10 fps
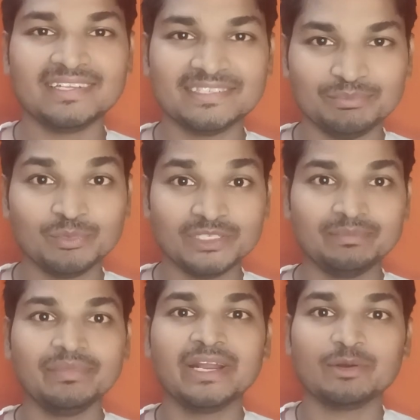मुझ
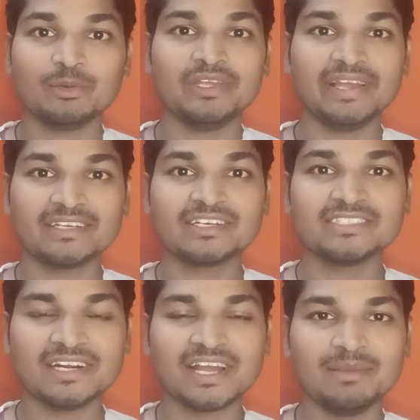मेरे को भी एक्स्ट्रा
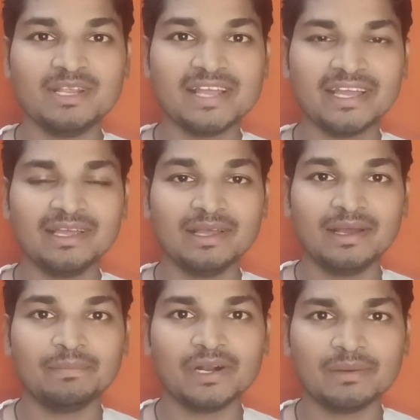जानकारी मिल जाएगी
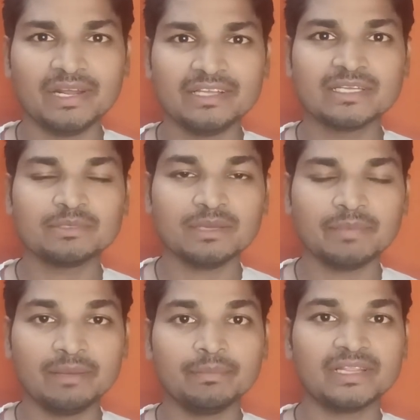बट मेरे हिसाब से
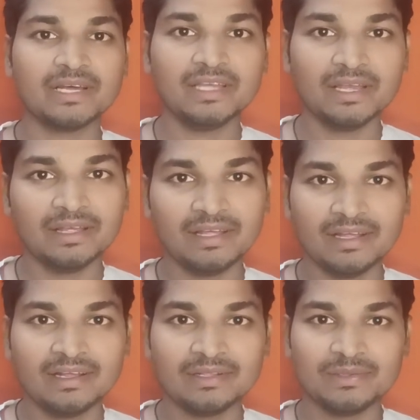मैंने बता दिया है
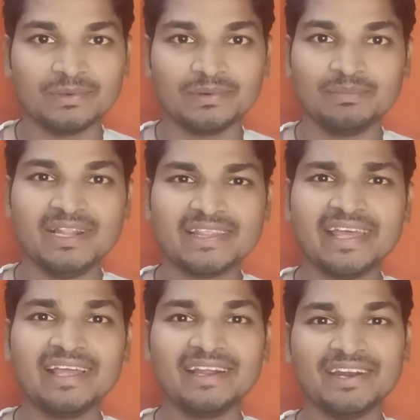तो मिलते
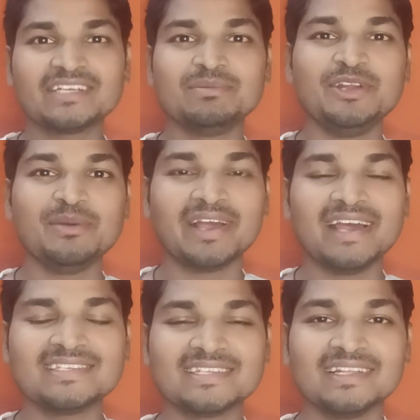हैं नेक्स्ट वीडियो में
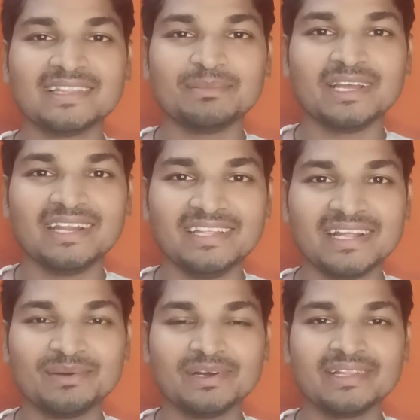गाइज तब तक के लिए
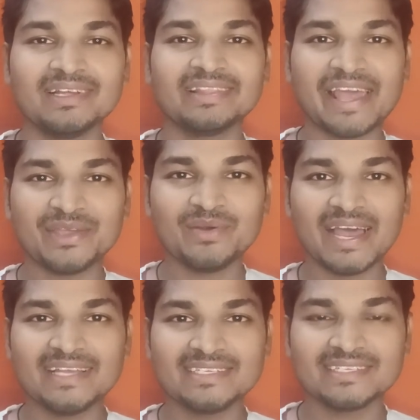धन्यवाद थैंक यू
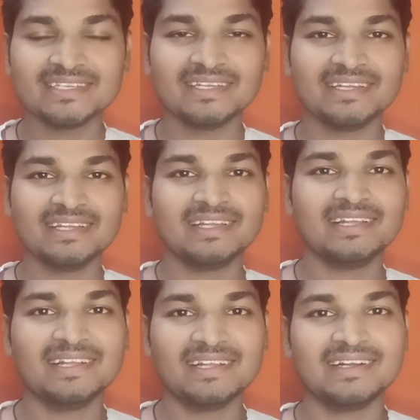गाइज
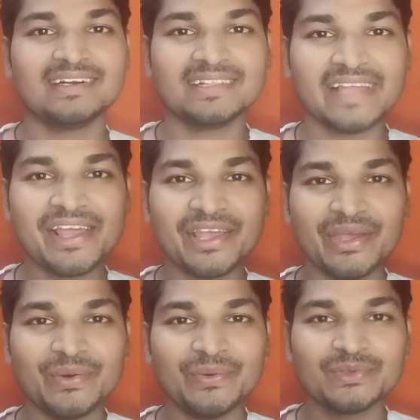थैंक
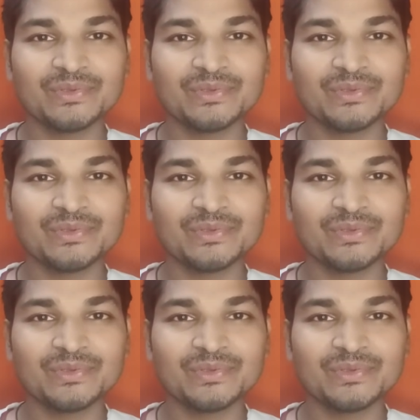यू सो